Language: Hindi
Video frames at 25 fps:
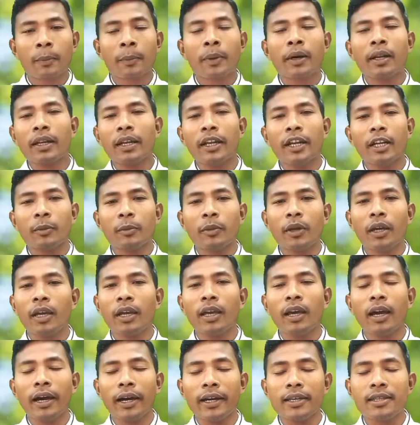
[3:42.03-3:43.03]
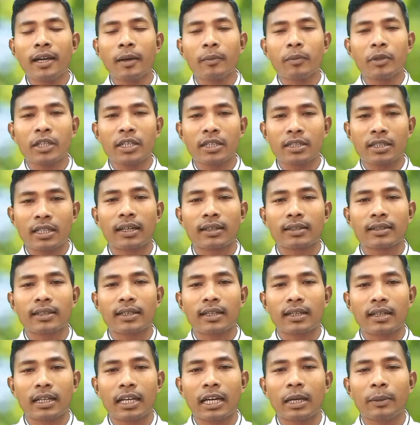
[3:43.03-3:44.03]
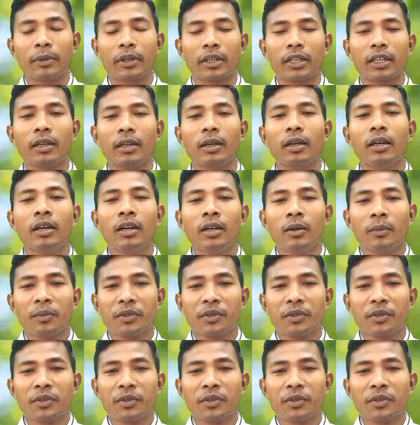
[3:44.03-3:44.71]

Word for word: नंबर एट में है आज हमने के घर जगह नाम है के